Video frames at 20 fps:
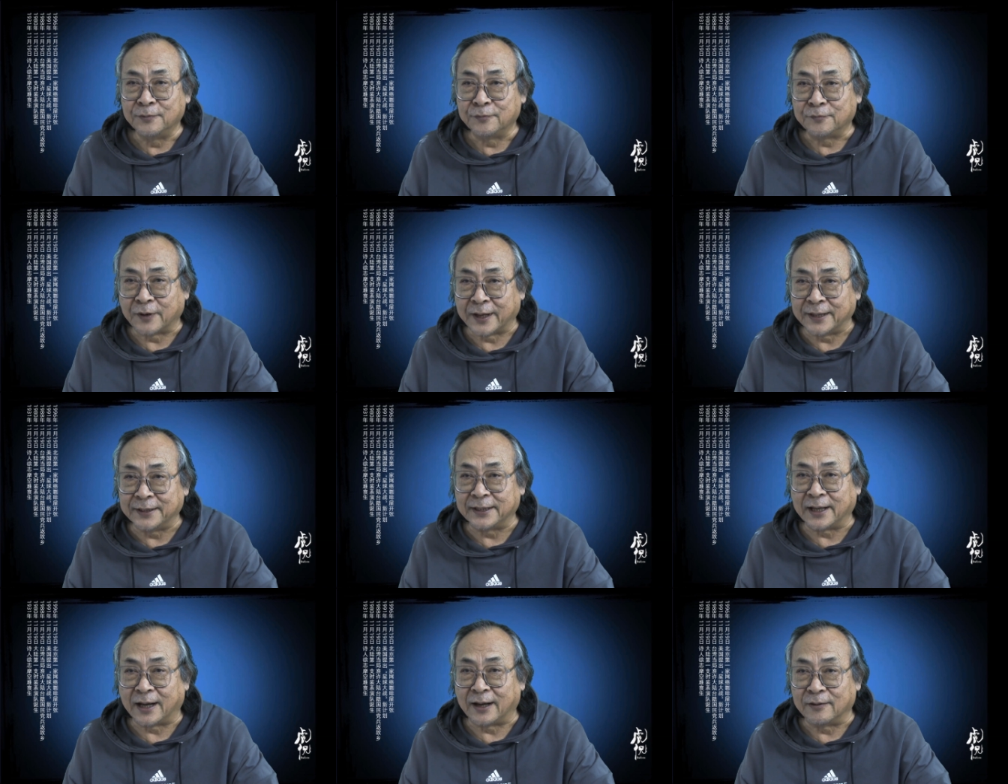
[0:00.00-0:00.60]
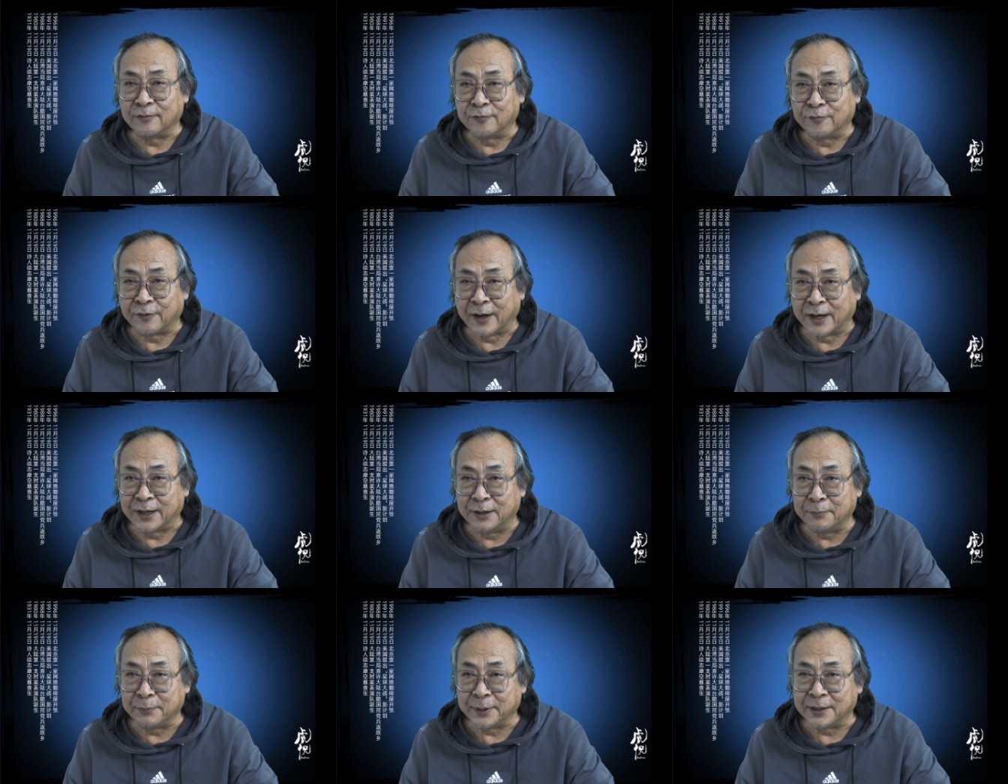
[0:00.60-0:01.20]
反党
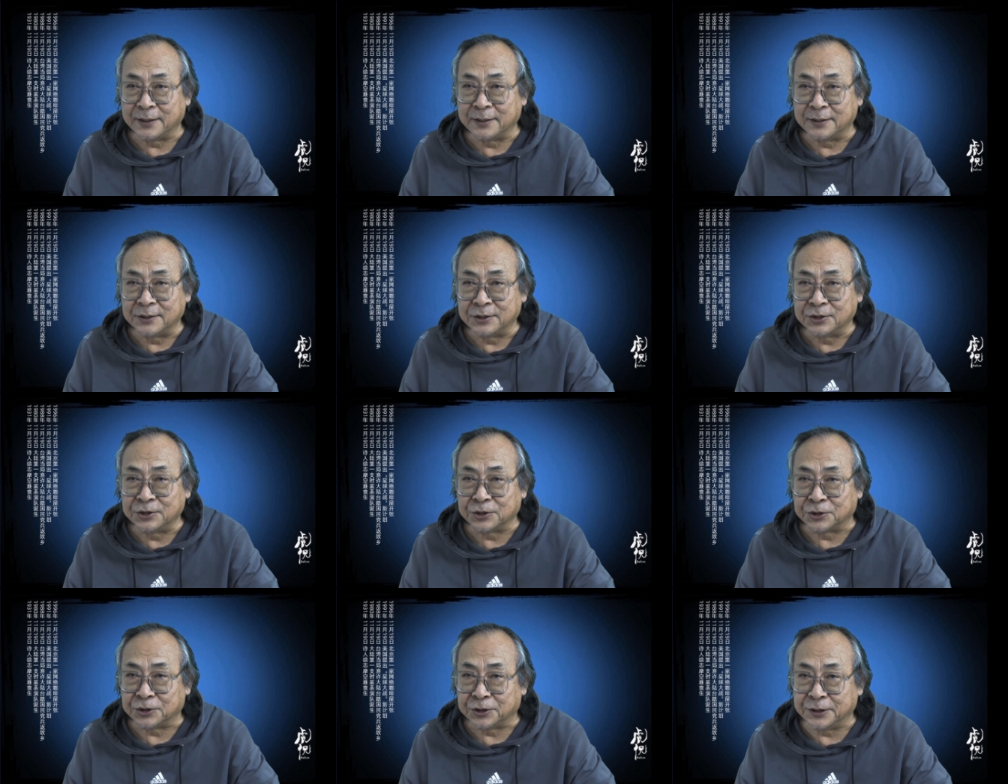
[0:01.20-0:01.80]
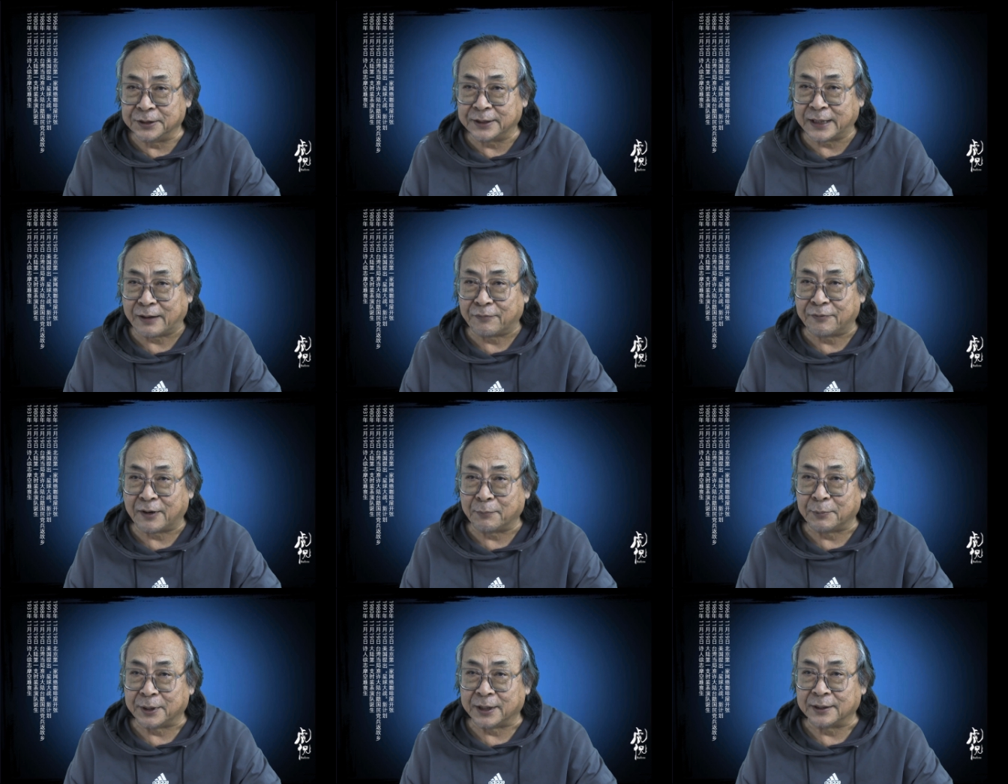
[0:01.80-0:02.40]
反人民是一大
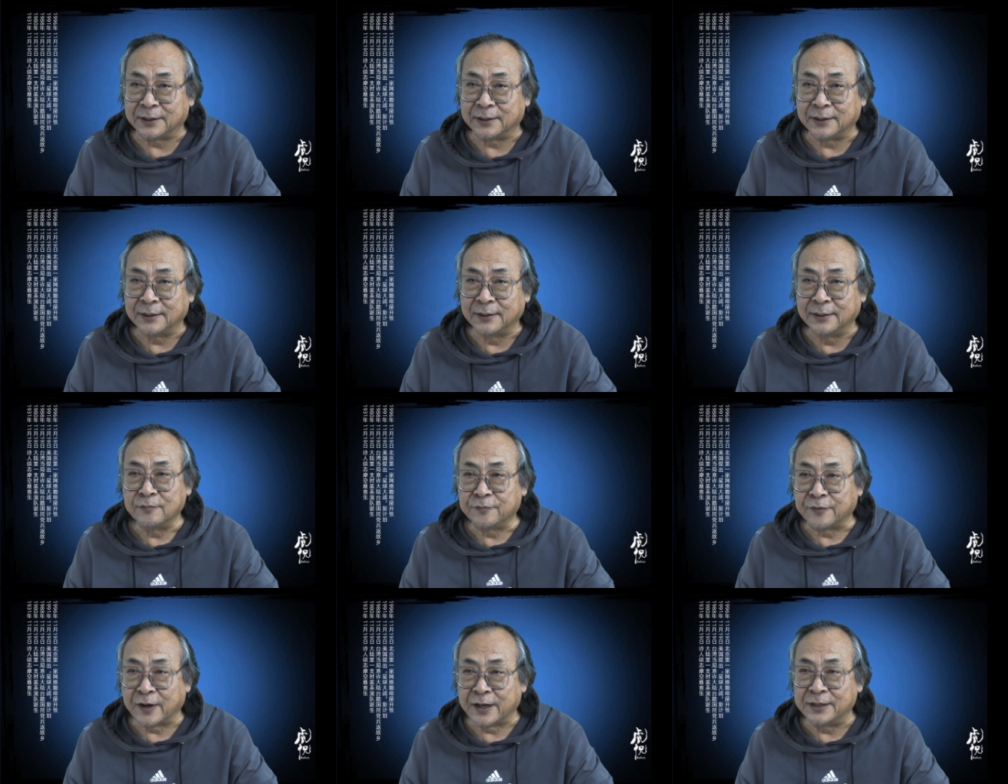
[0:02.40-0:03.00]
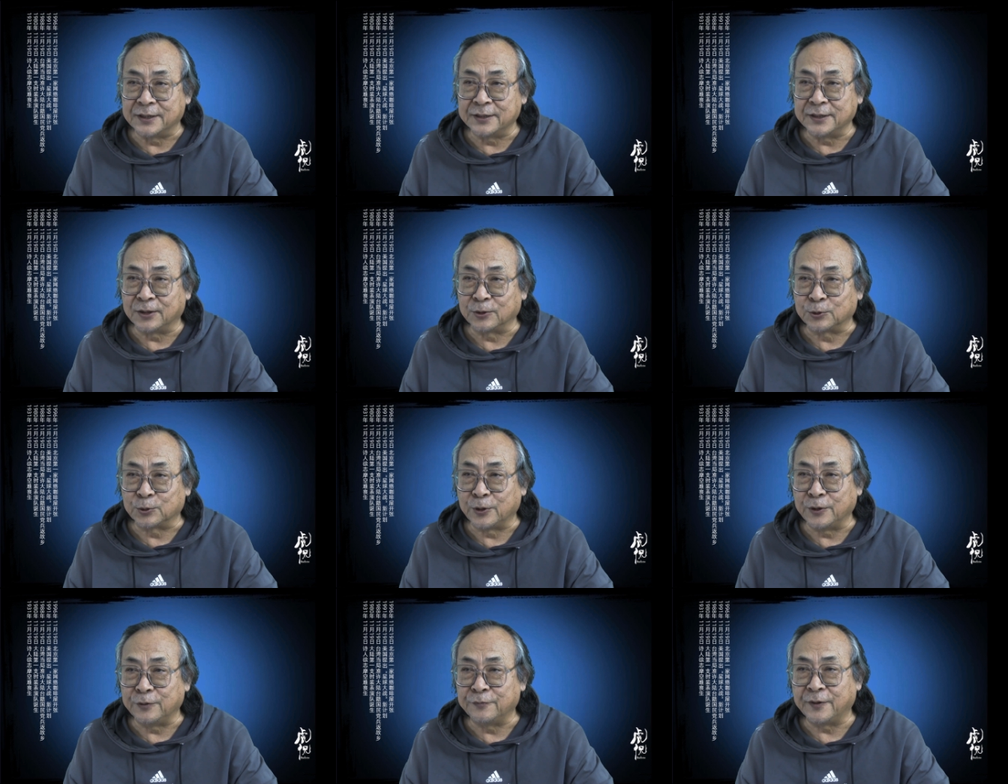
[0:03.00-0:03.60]
发明。”凡是
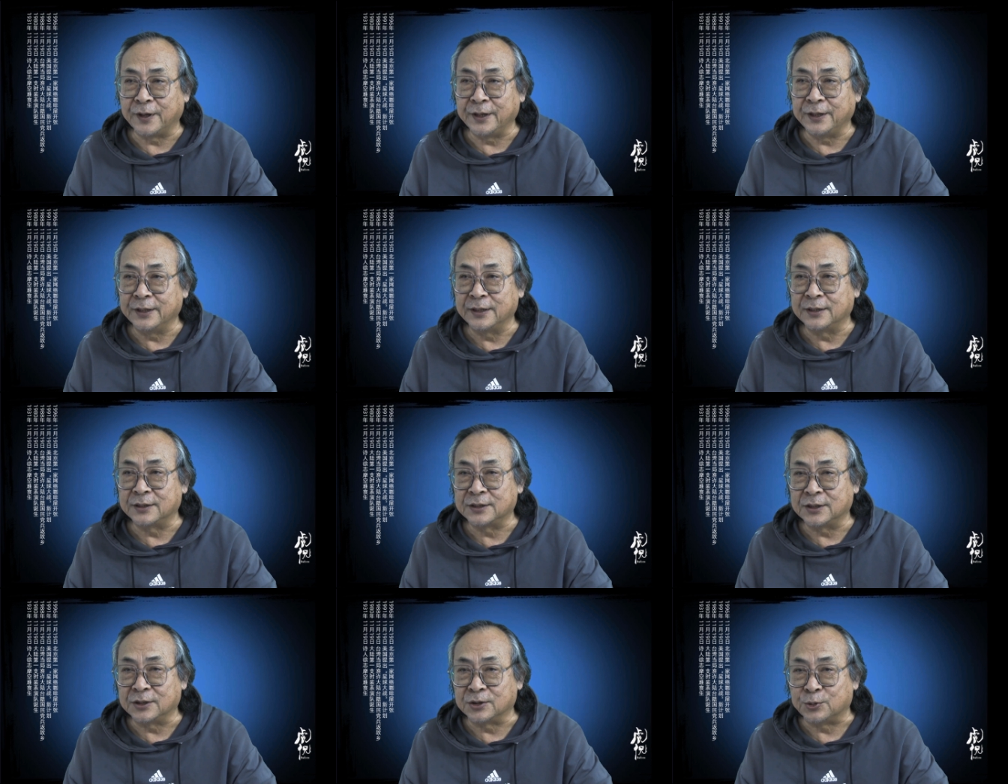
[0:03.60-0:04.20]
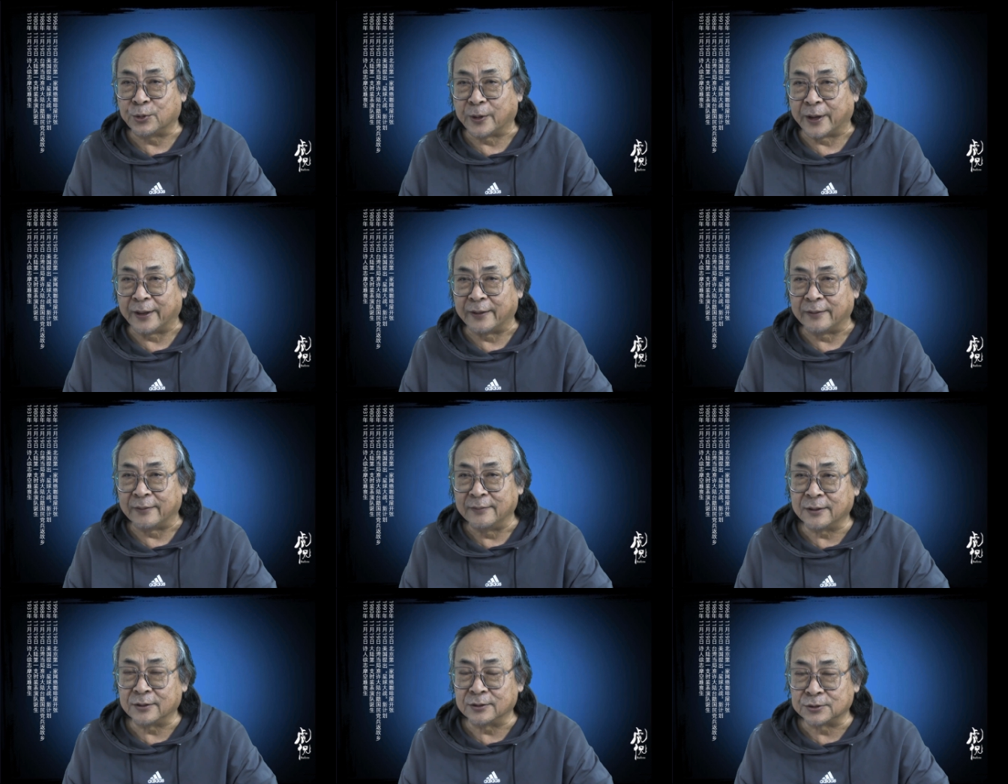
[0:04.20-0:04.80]
要推翻一个政
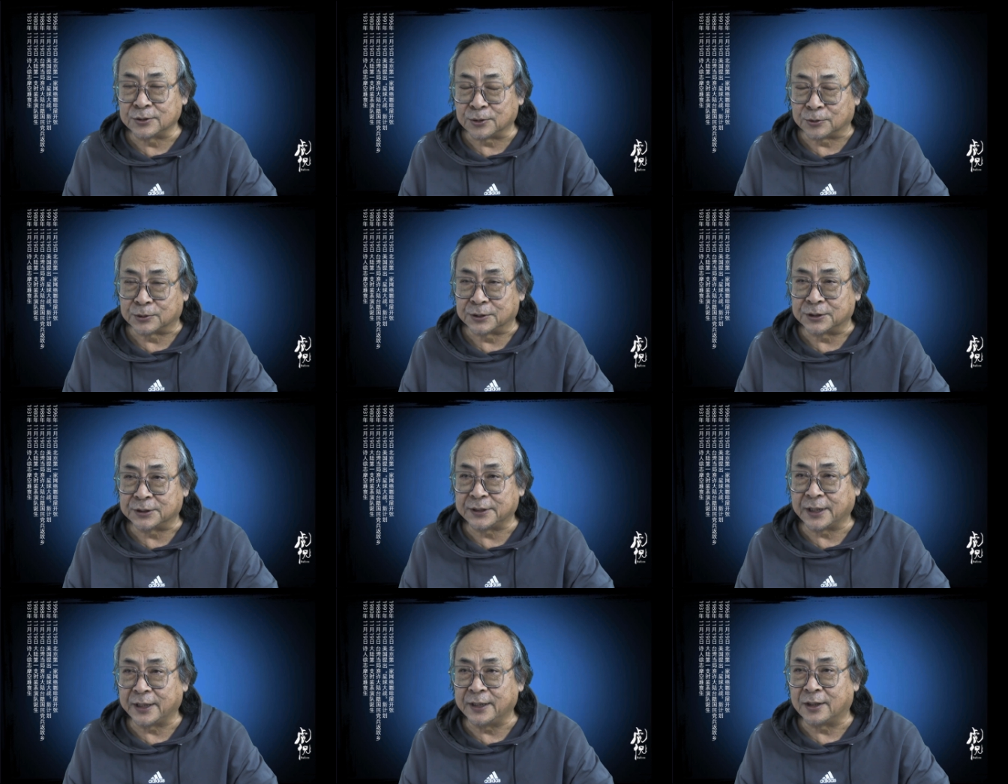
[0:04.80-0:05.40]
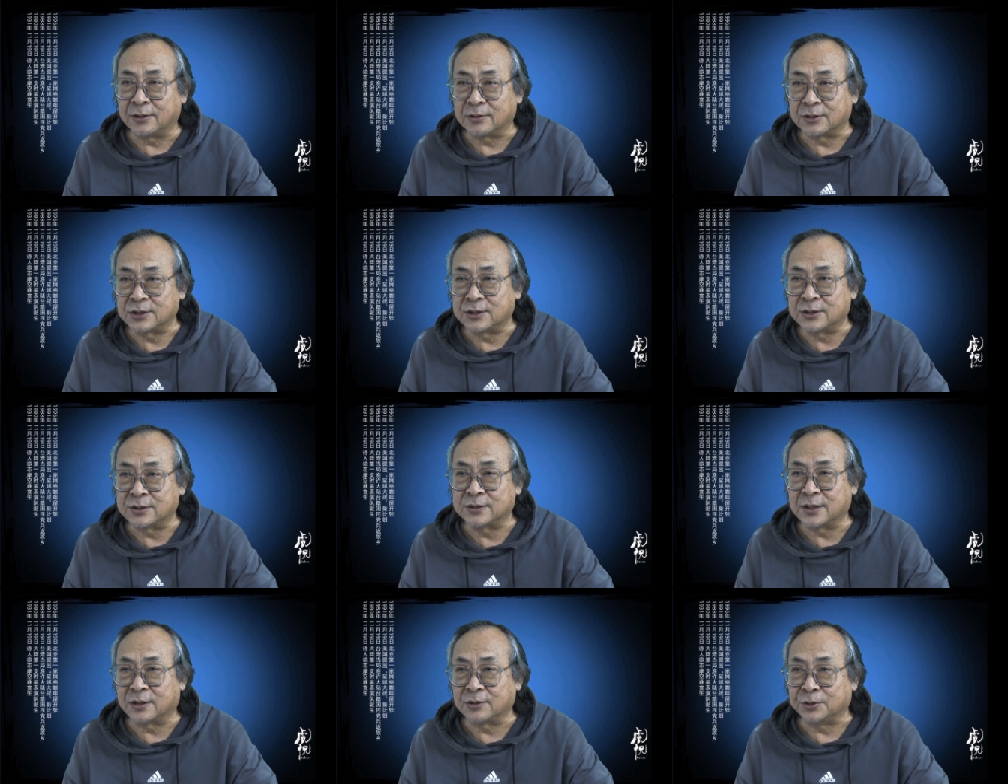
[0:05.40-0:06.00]
权，总是先要
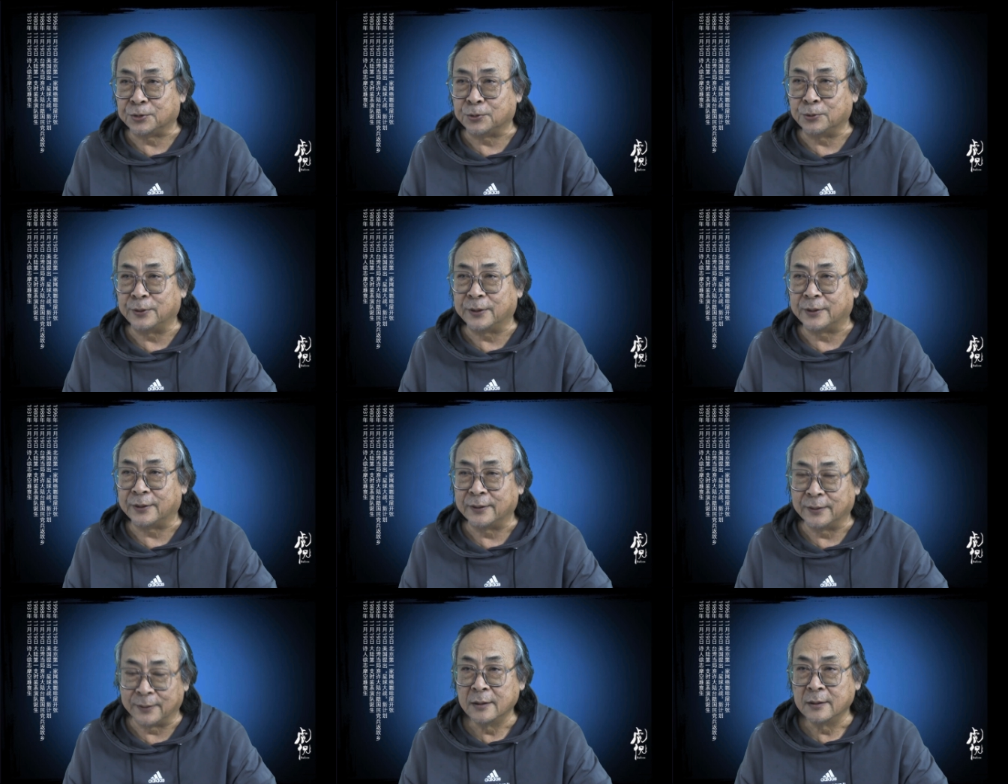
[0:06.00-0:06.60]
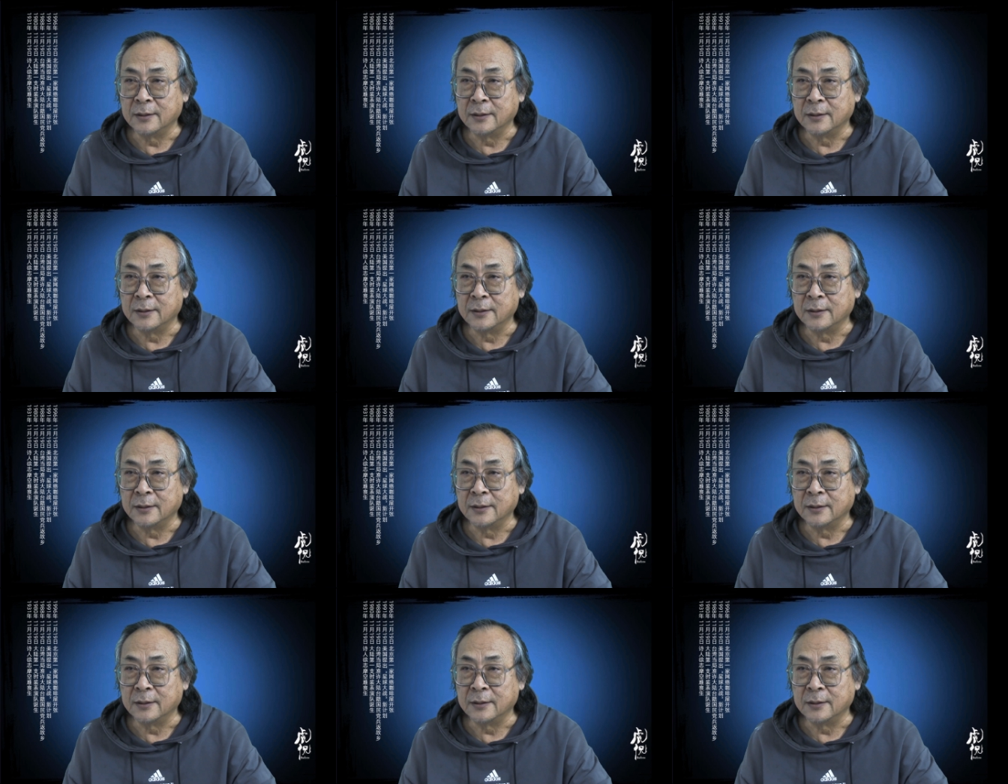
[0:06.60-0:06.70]
制造舆论，